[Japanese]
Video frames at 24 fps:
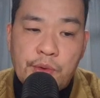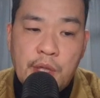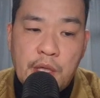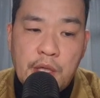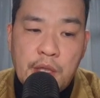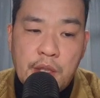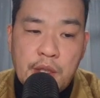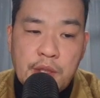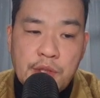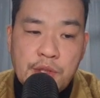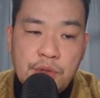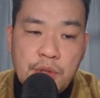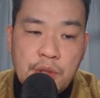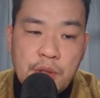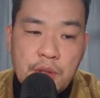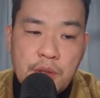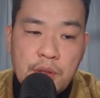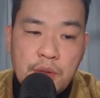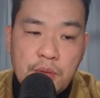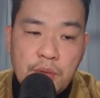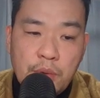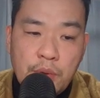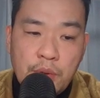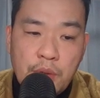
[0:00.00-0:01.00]
なかれ主義っ
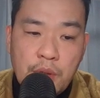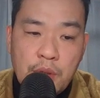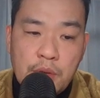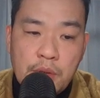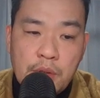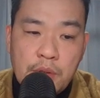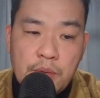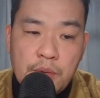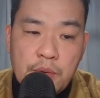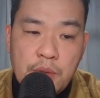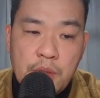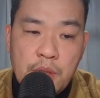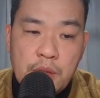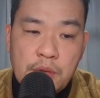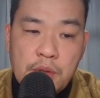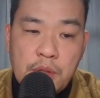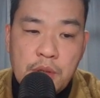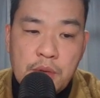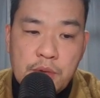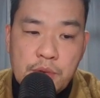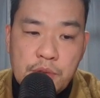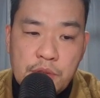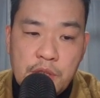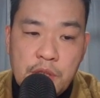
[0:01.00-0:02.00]
てことになる、なる
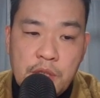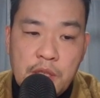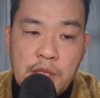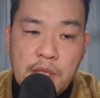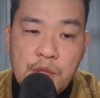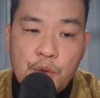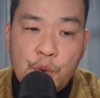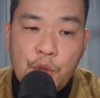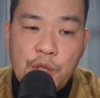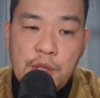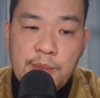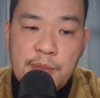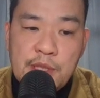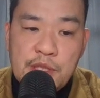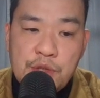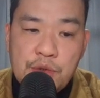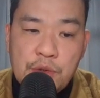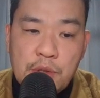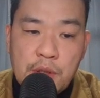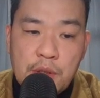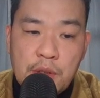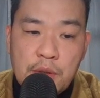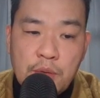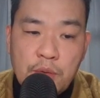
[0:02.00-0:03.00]
だろうし、日和見主
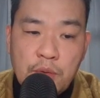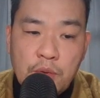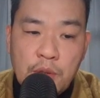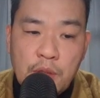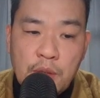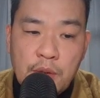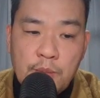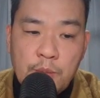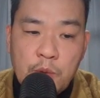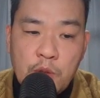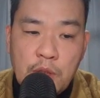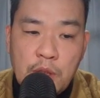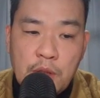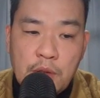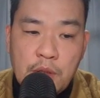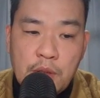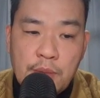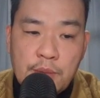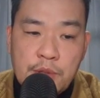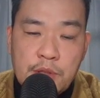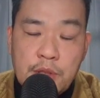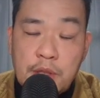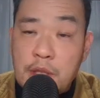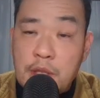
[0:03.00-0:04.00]
義ってことにもなる
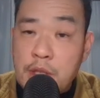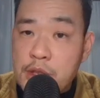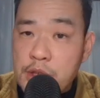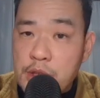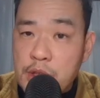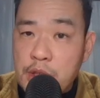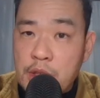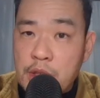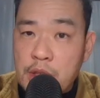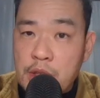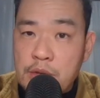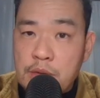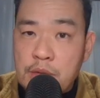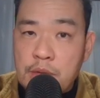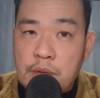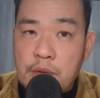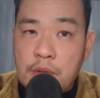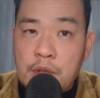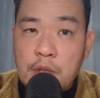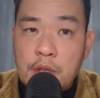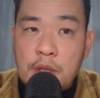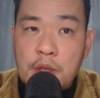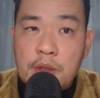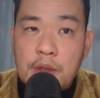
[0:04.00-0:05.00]
かもしれないし、そ
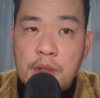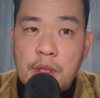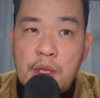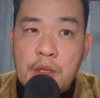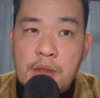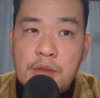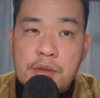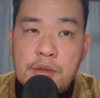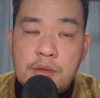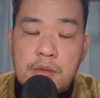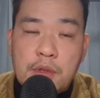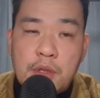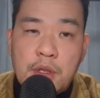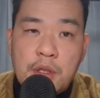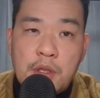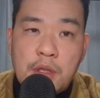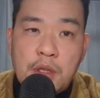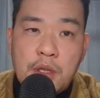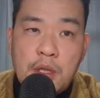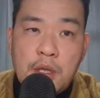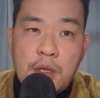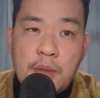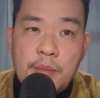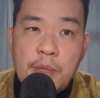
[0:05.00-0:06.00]
の、なんていうのかな、だ
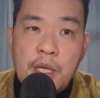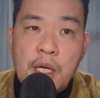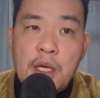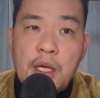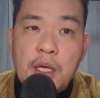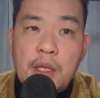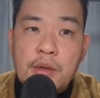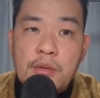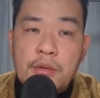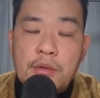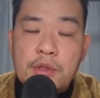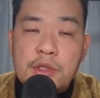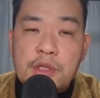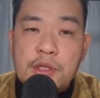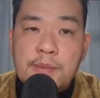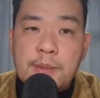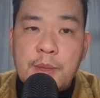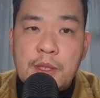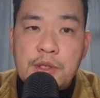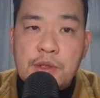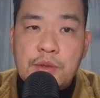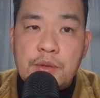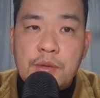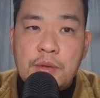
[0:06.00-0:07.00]
から、仲良くし
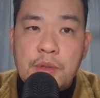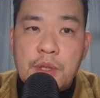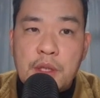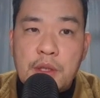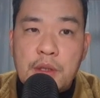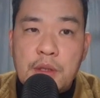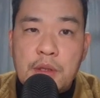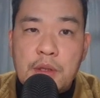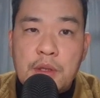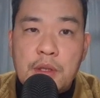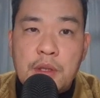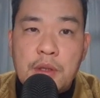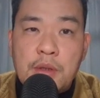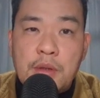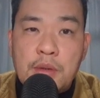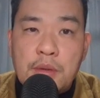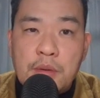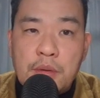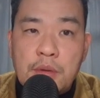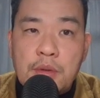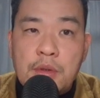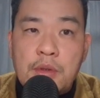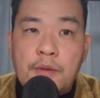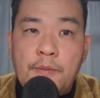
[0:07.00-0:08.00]
ましょうねって
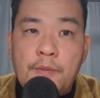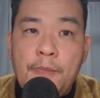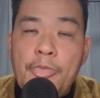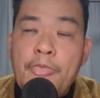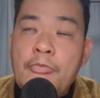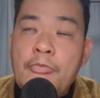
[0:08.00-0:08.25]
いう、